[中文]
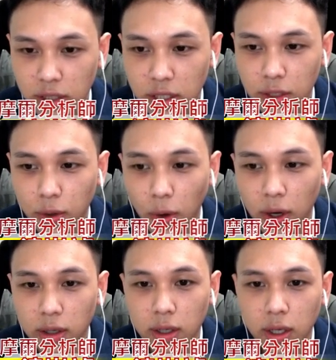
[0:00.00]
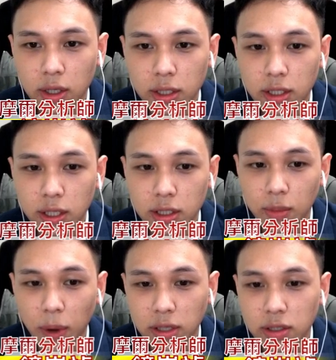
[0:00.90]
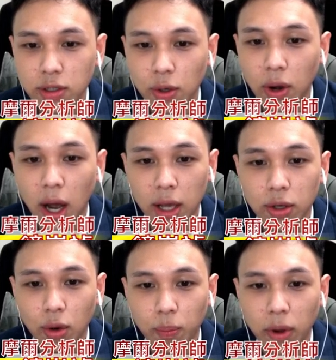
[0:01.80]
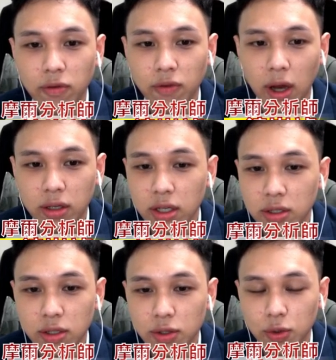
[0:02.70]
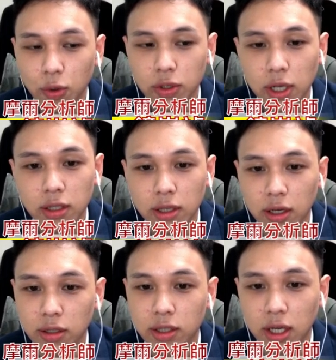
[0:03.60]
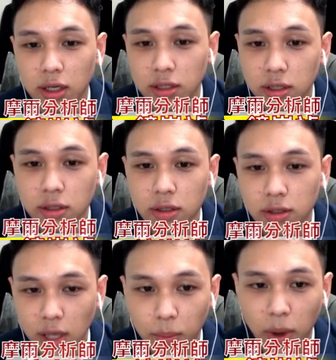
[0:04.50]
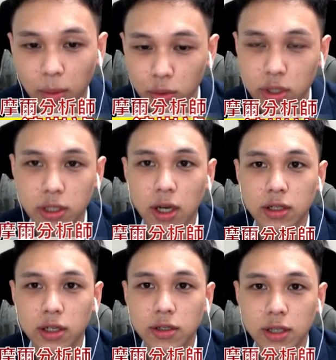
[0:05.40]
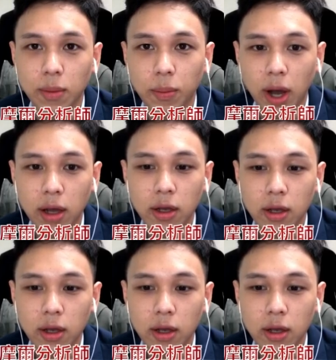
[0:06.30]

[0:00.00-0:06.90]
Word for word: 情况，在这样的盘势中还有办法逆势说上涨了将近三趴，目前上涨将近三趴。